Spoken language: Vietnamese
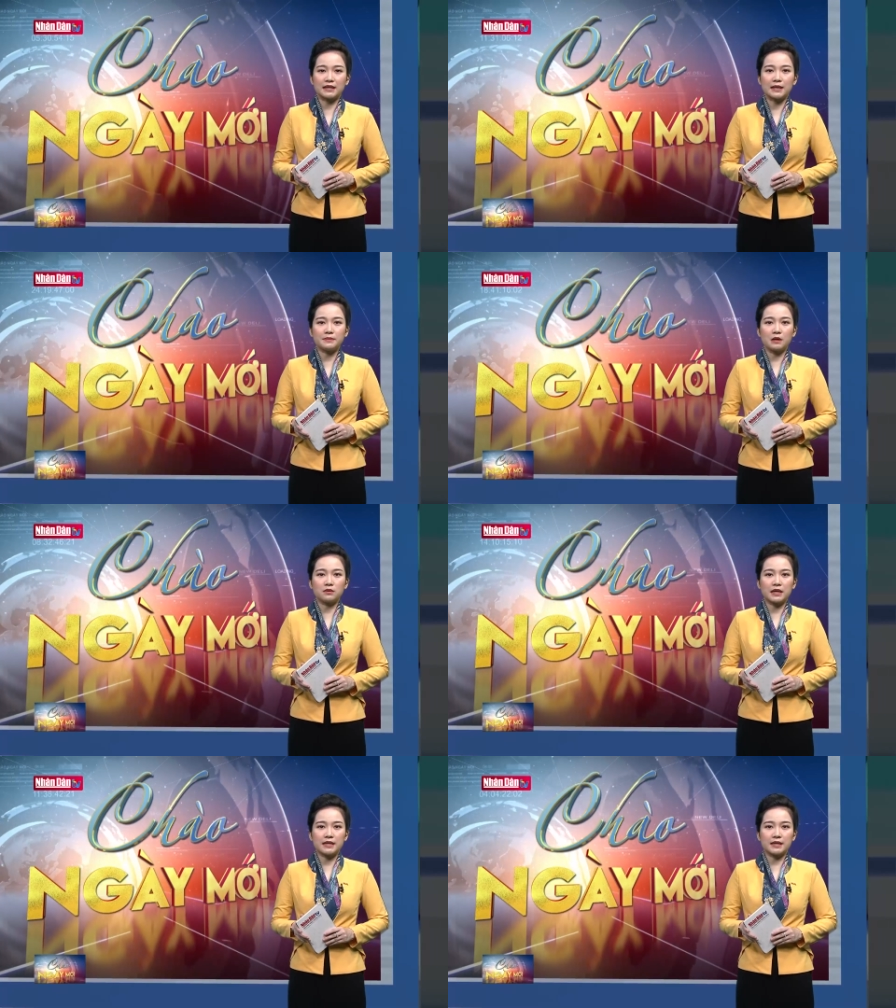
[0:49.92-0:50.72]
Lâm Đồng
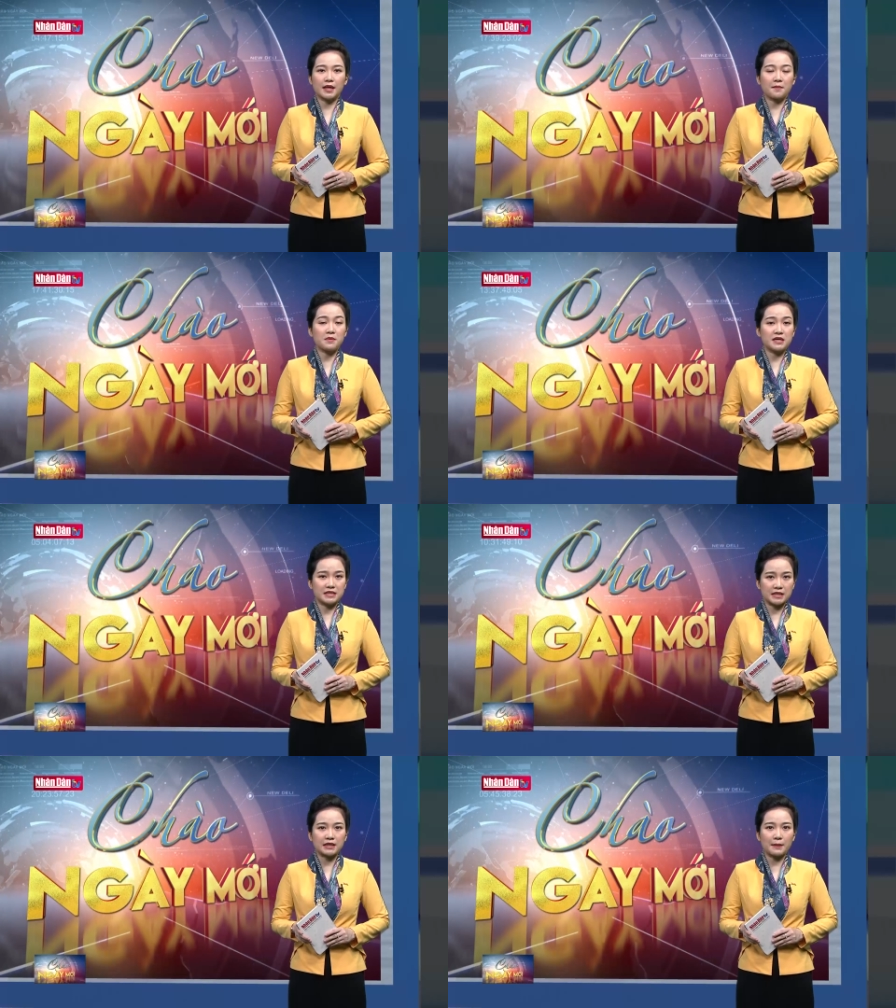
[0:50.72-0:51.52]
ghi nhận thêm mười
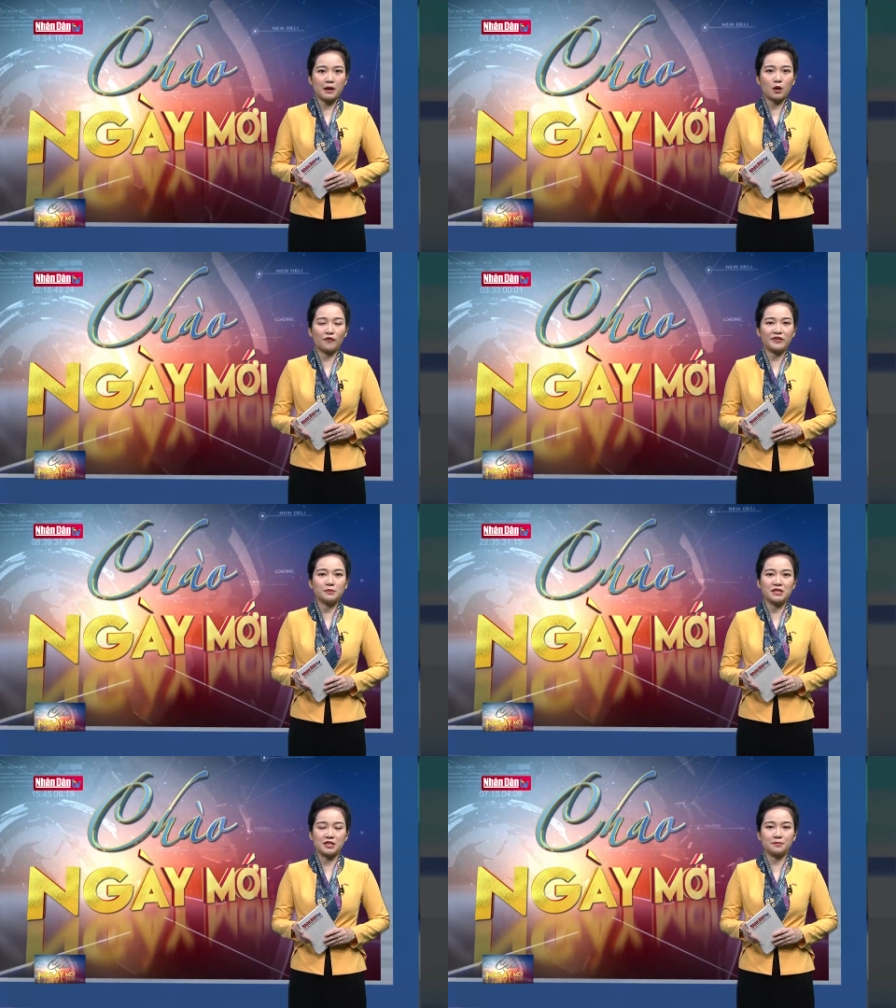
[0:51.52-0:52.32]
chín ca mắc Covid
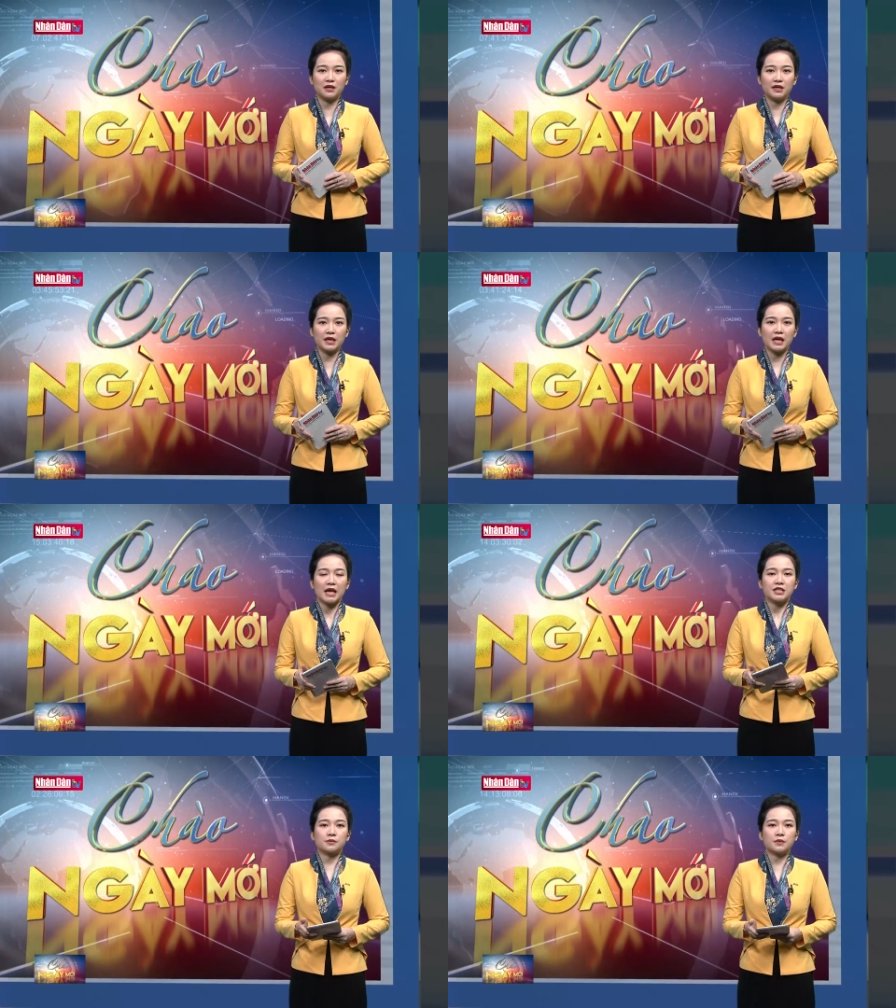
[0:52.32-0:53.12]
mười chín mới,
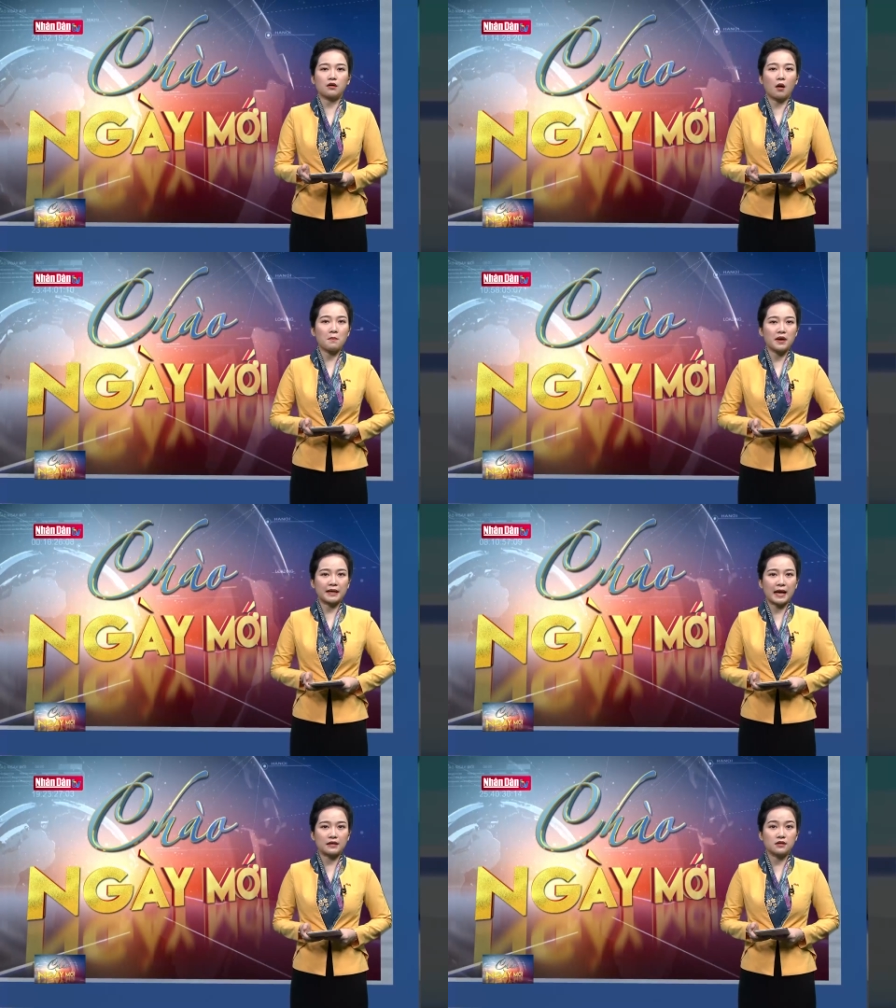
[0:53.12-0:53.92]
trong đó có mười
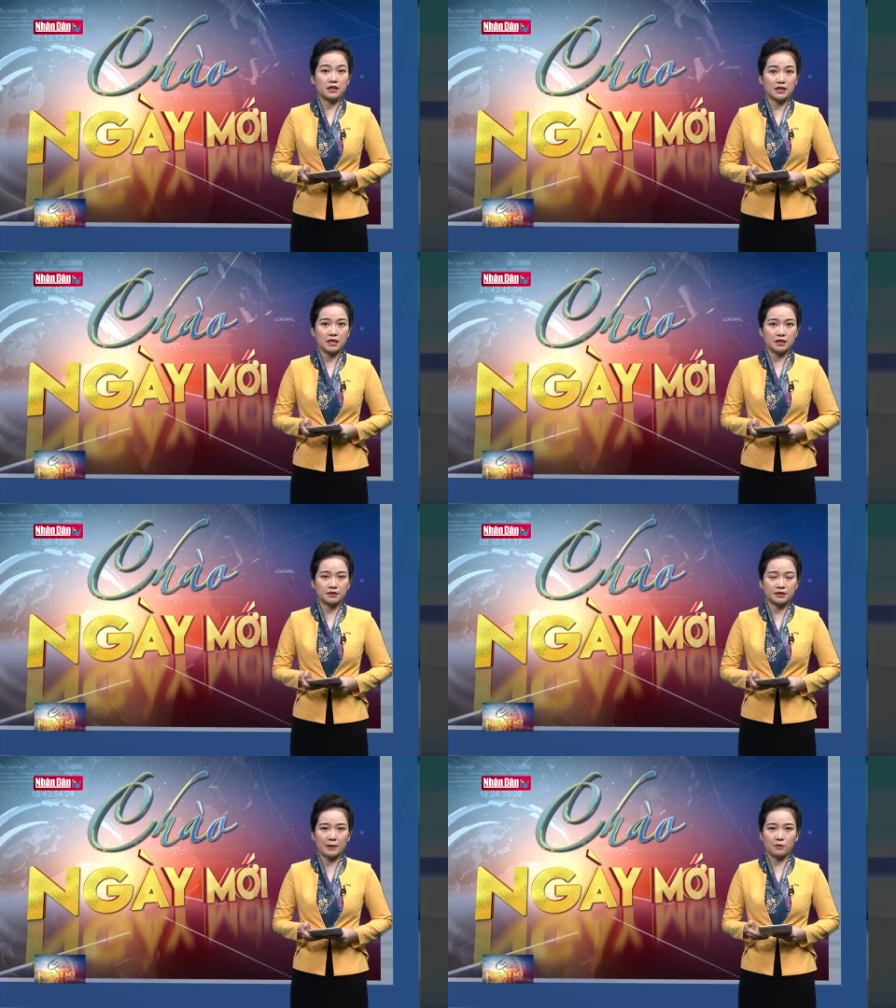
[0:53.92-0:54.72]
ca được ghi nhận
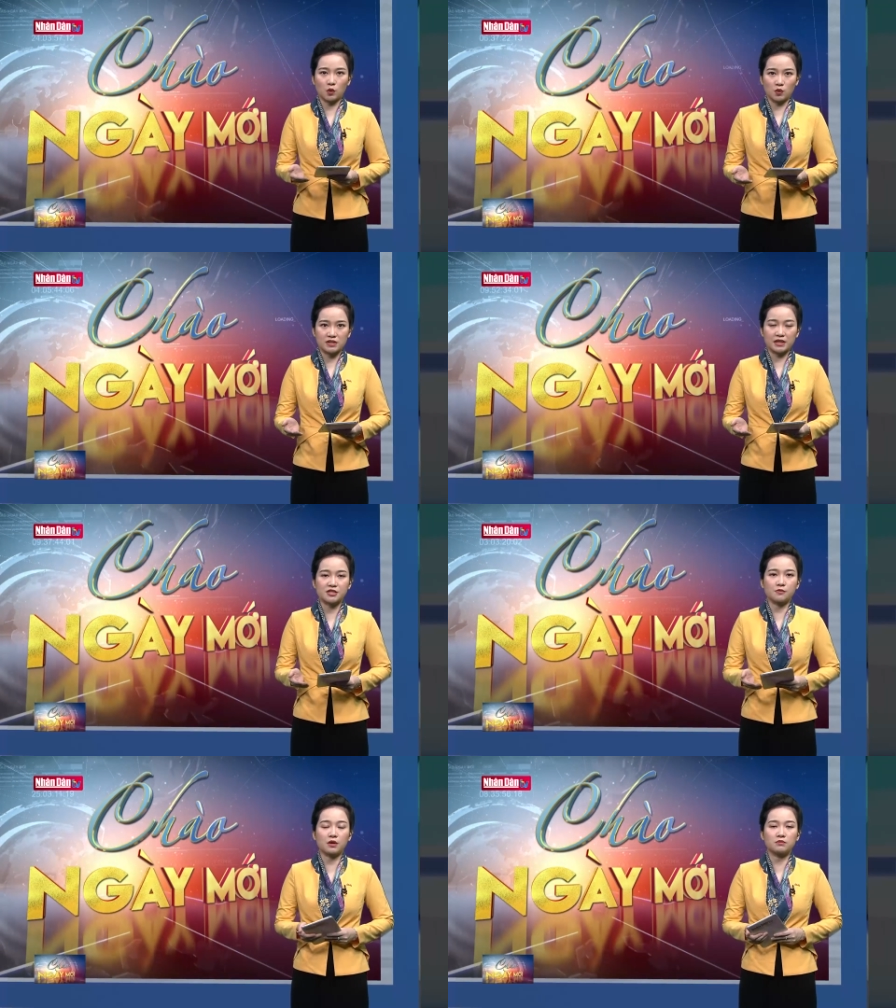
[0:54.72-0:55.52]
tại một ổ dịch
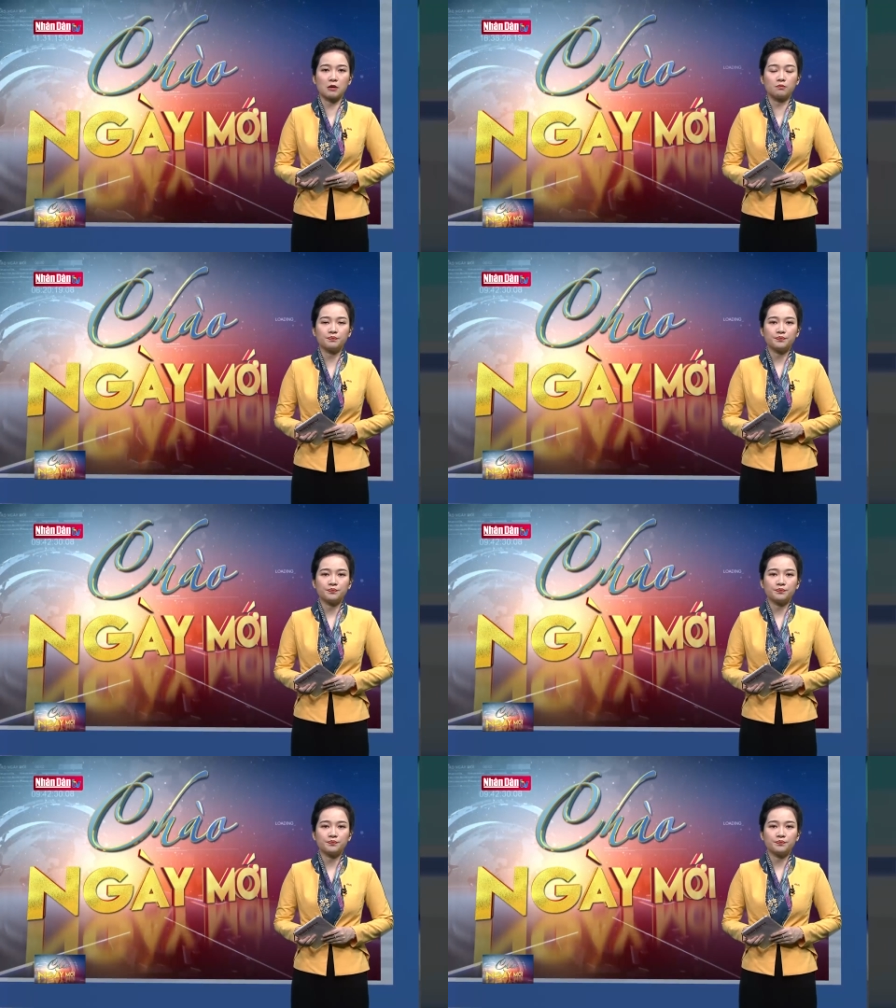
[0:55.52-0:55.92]
trong cộng đồng.